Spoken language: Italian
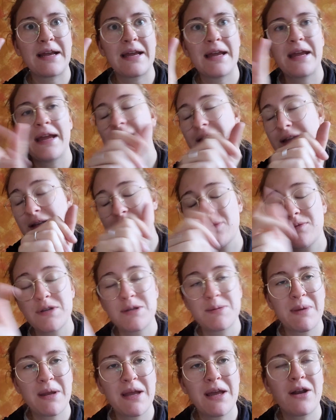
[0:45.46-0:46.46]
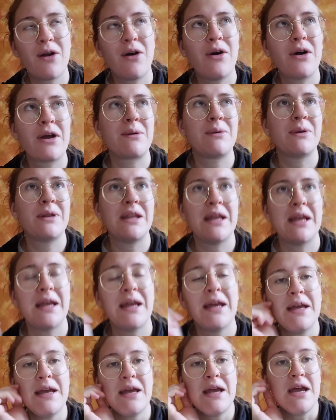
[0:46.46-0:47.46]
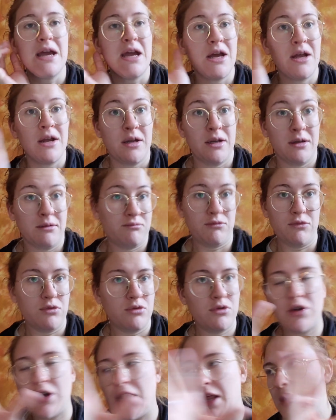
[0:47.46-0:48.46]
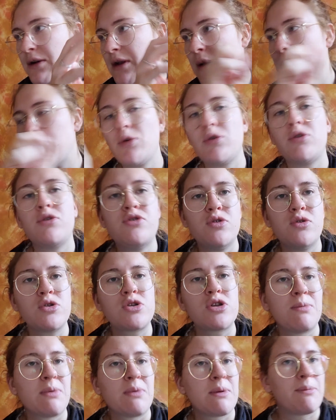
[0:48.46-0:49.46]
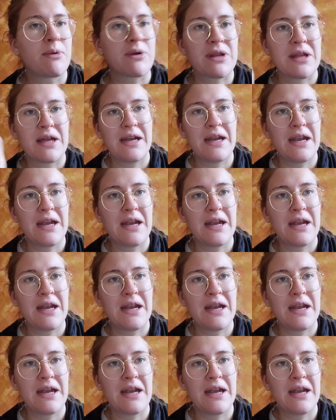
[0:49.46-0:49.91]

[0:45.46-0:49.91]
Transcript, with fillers: che adesso vi spiegherò e quindi mm, non ero nel mood giusto per portare